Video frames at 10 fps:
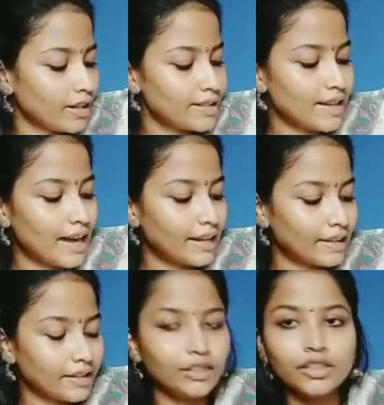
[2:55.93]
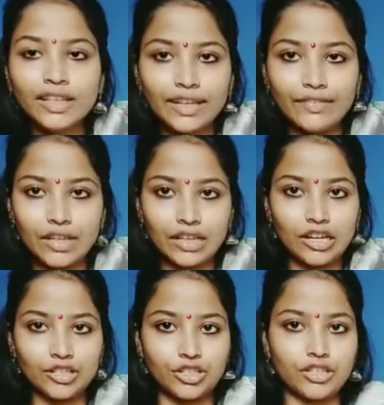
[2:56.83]
బెస్ట్ క్వాలిటీ అని చెప్పొచ్చు
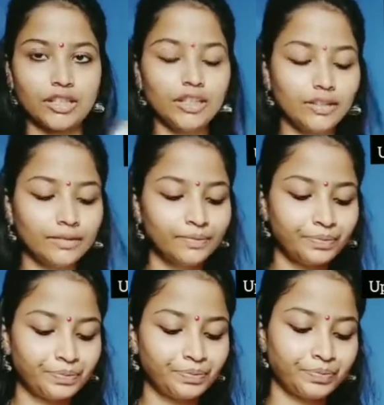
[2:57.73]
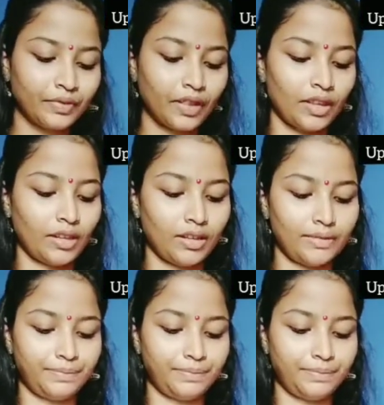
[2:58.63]
అండ్ ప్రైజెస్ కూడా చాలా చాలా